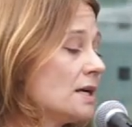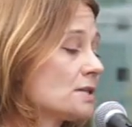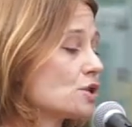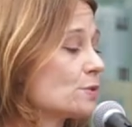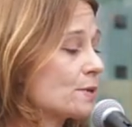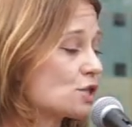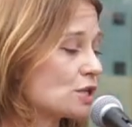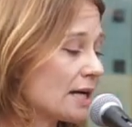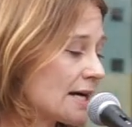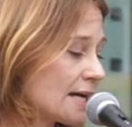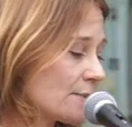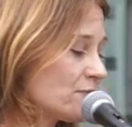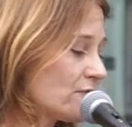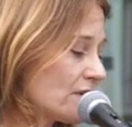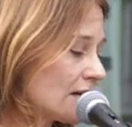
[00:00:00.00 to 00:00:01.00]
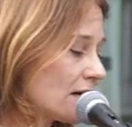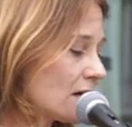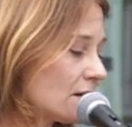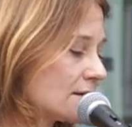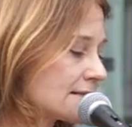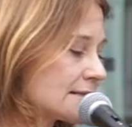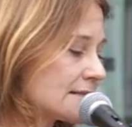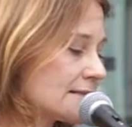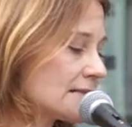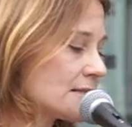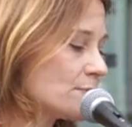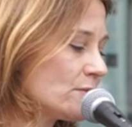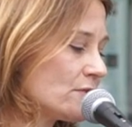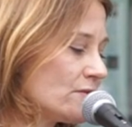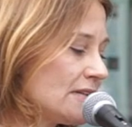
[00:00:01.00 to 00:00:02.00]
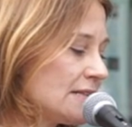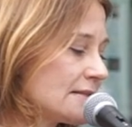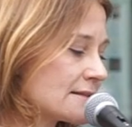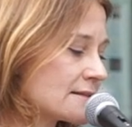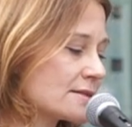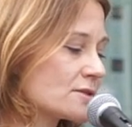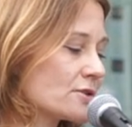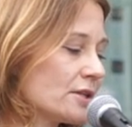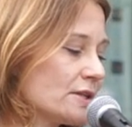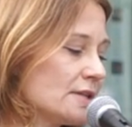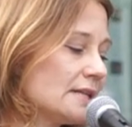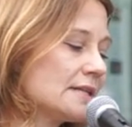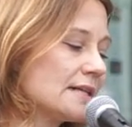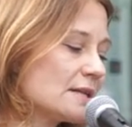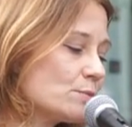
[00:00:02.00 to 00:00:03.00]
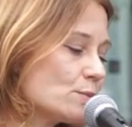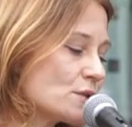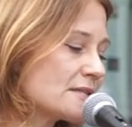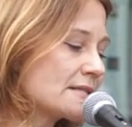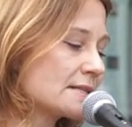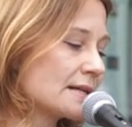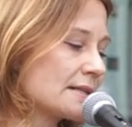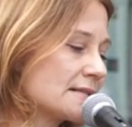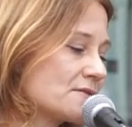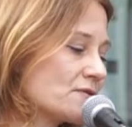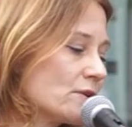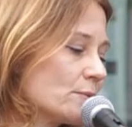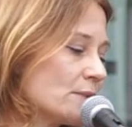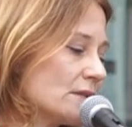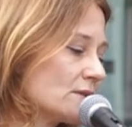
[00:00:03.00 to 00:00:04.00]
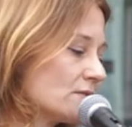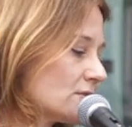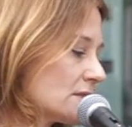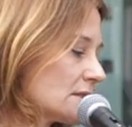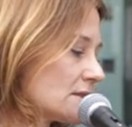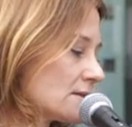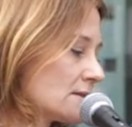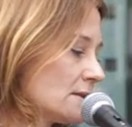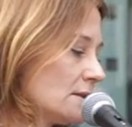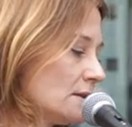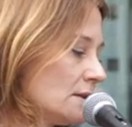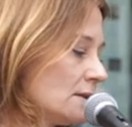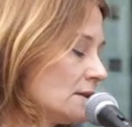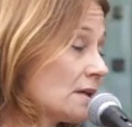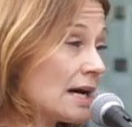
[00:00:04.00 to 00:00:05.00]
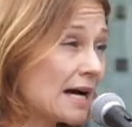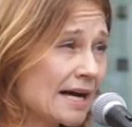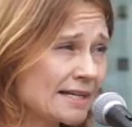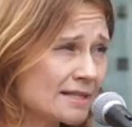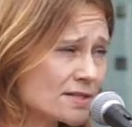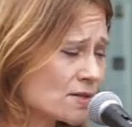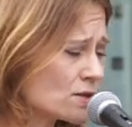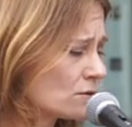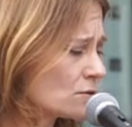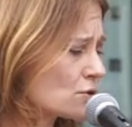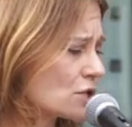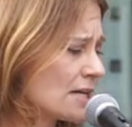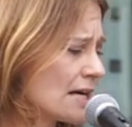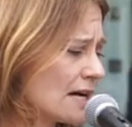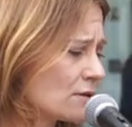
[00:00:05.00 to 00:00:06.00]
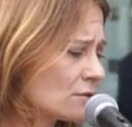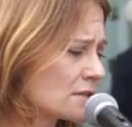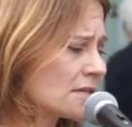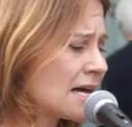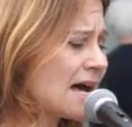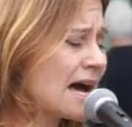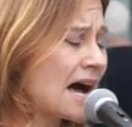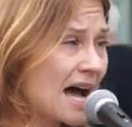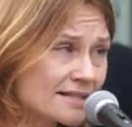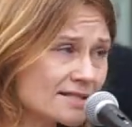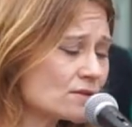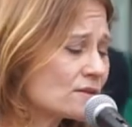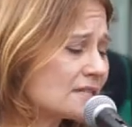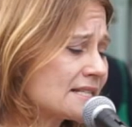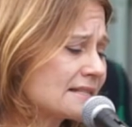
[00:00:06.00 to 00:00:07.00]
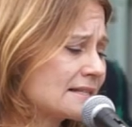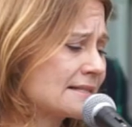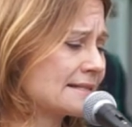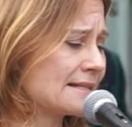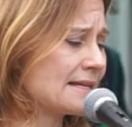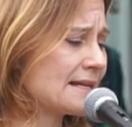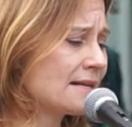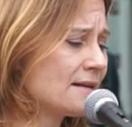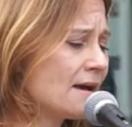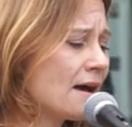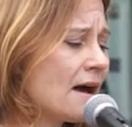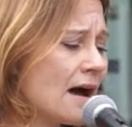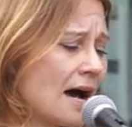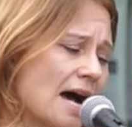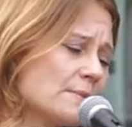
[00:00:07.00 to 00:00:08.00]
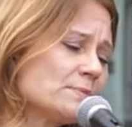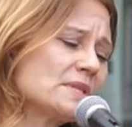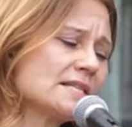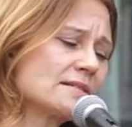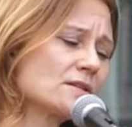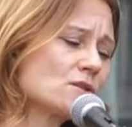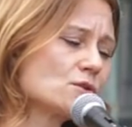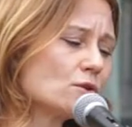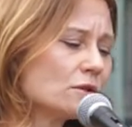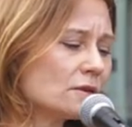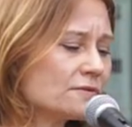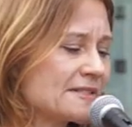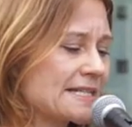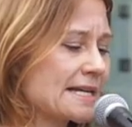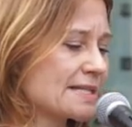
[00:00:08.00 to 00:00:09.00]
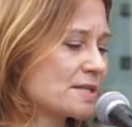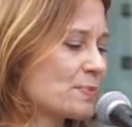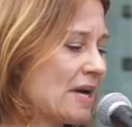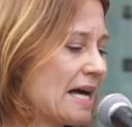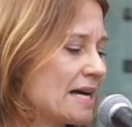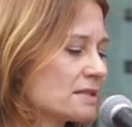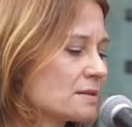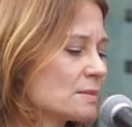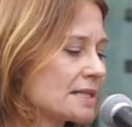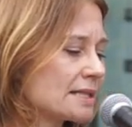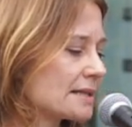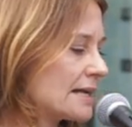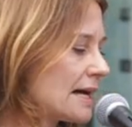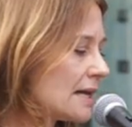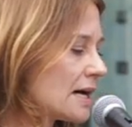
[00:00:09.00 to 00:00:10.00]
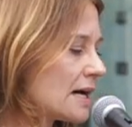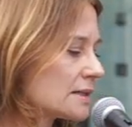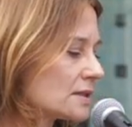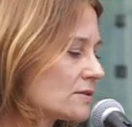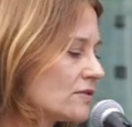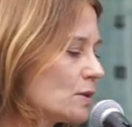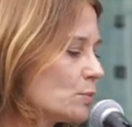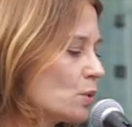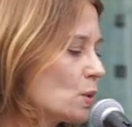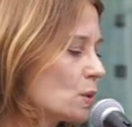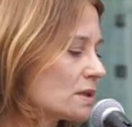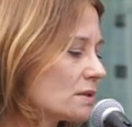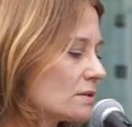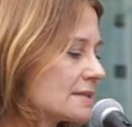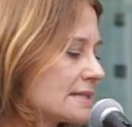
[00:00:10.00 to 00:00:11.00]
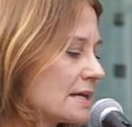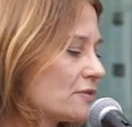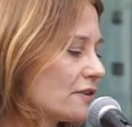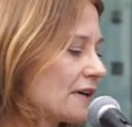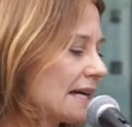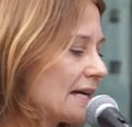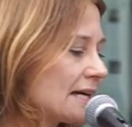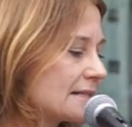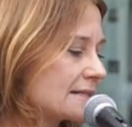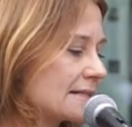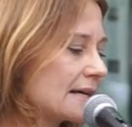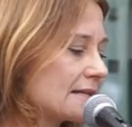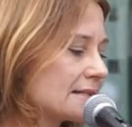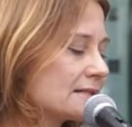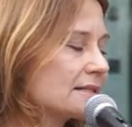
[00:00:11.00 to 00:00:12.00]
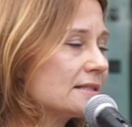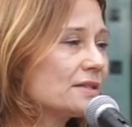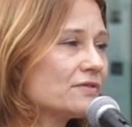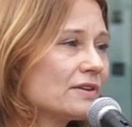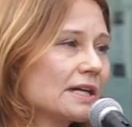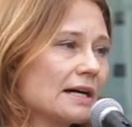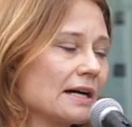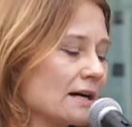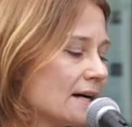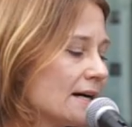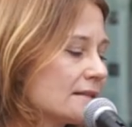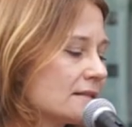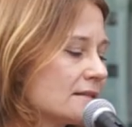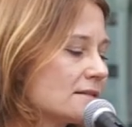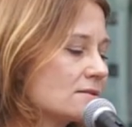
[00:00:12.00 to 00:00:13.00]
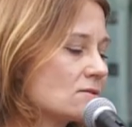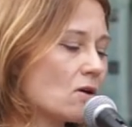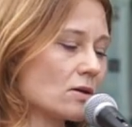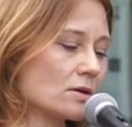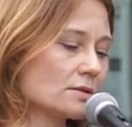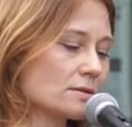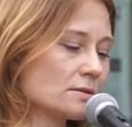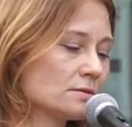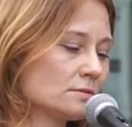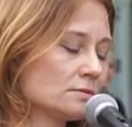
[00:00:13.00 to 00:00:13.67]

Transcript: Zu beschreiben wäre außerdem, wie dieses Können in ein Müssen transformiert wird. Ein Zungenschlag und hast du nicht gesehen, haben diese Zukunftsexperten mit knallharten Verboten unsere Freiheitsrechte in die Vergangenheit entsorgt.